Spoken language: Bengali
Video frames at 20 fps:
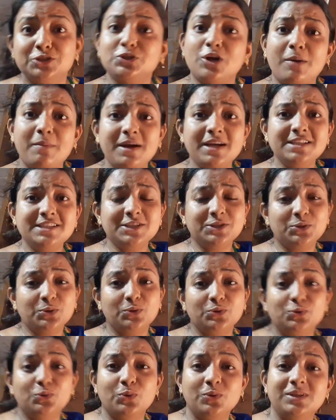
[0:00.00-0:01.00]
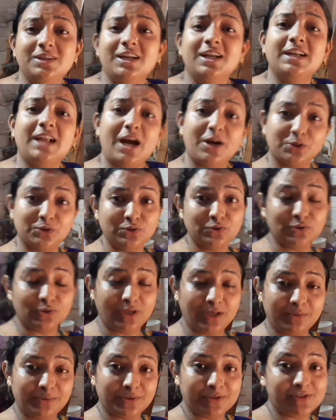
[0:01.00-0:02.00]
সবাই যেত দোলনা
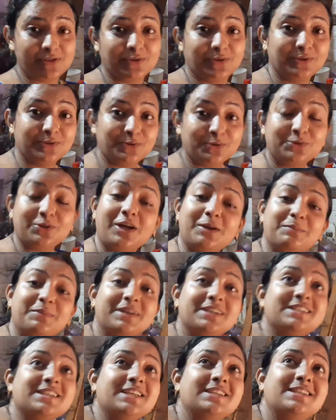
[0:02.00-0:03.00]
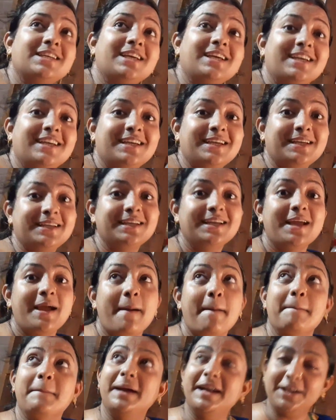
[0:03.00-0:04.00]
নাগরদোলা বসতো তো তারপরে সেই যে
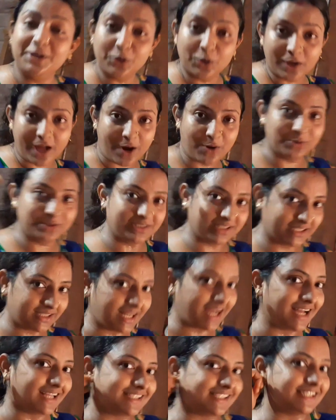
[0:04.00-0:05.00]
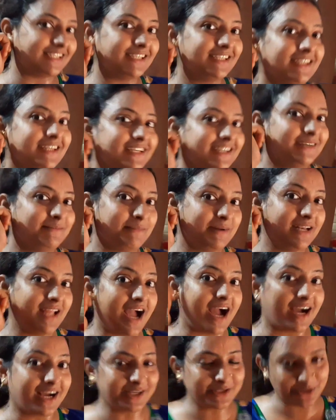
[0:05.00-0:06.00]
মেরিগো রাউন্ড যেটা আছে মানে
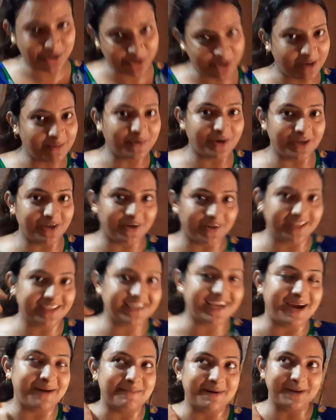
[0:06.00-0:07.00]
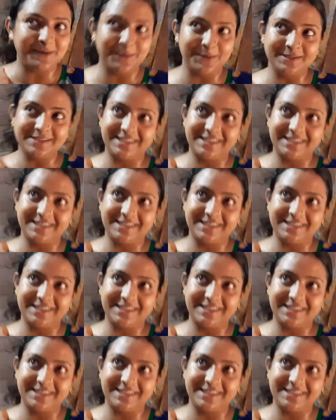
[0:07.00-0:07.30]
আকাশ ছোঁয়া বলে অনেকে আবার ওই